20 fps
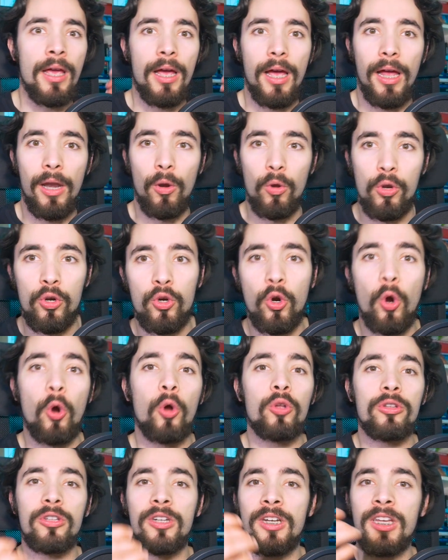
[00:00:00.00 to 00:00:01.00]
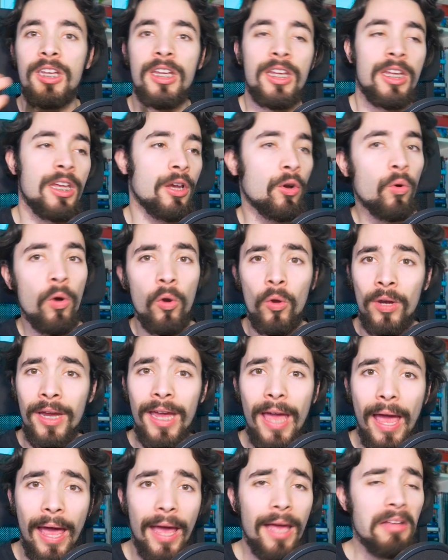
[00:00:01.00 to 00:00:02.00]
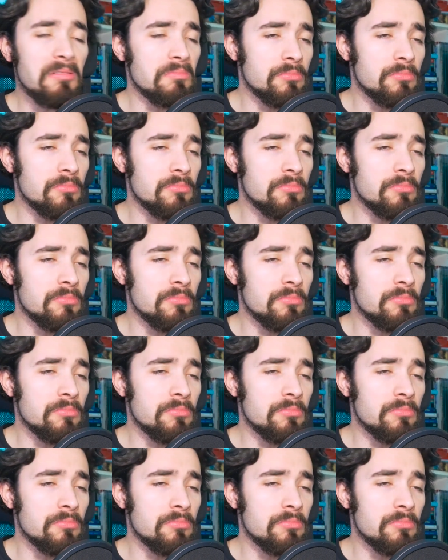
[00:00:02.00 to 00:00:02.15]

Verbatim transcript: eh, lo incontri, quello che è.